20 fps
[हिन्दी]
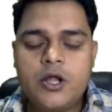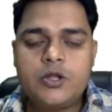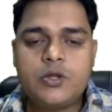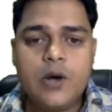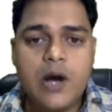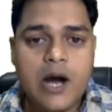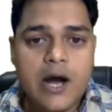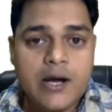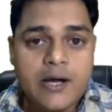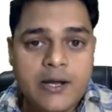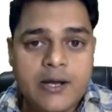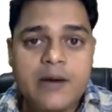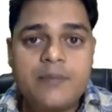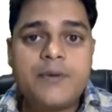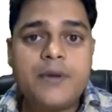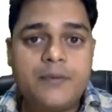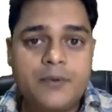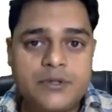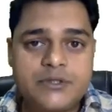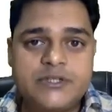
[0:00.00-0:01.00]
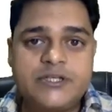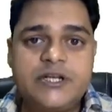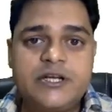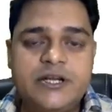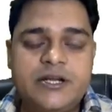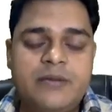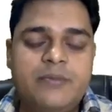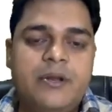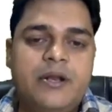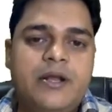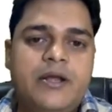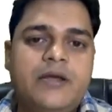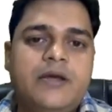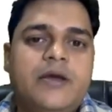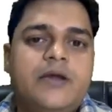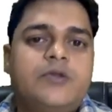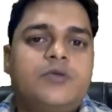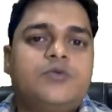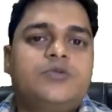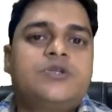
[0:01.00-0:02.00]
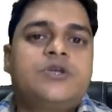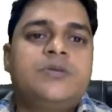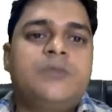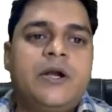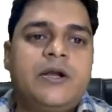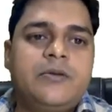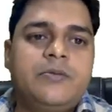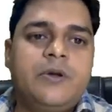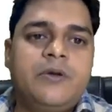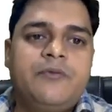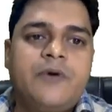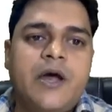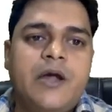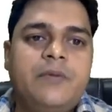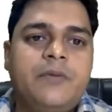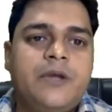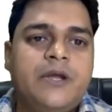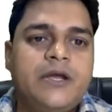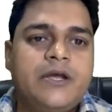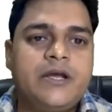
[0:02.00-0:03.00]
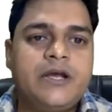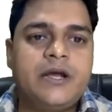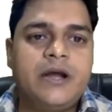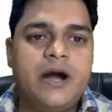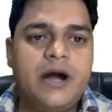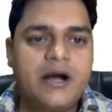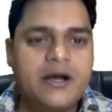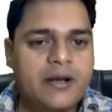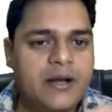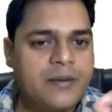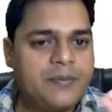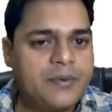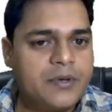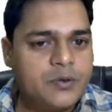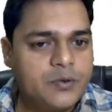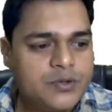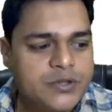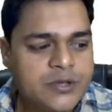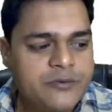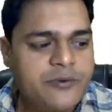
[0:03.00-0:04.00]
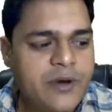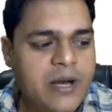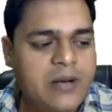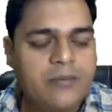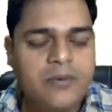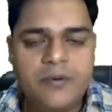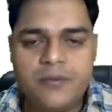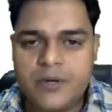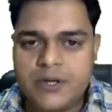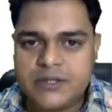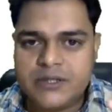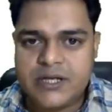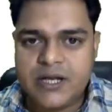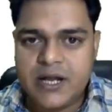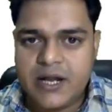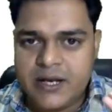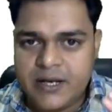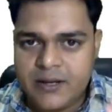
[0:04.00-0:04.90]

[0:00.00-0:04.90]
तो अगर आपके वर्जनिंग इनेबल नहीं है तो उसकी मल्टीपल फाइल बनेगी अगर आपने उसी फाइल में वर्जन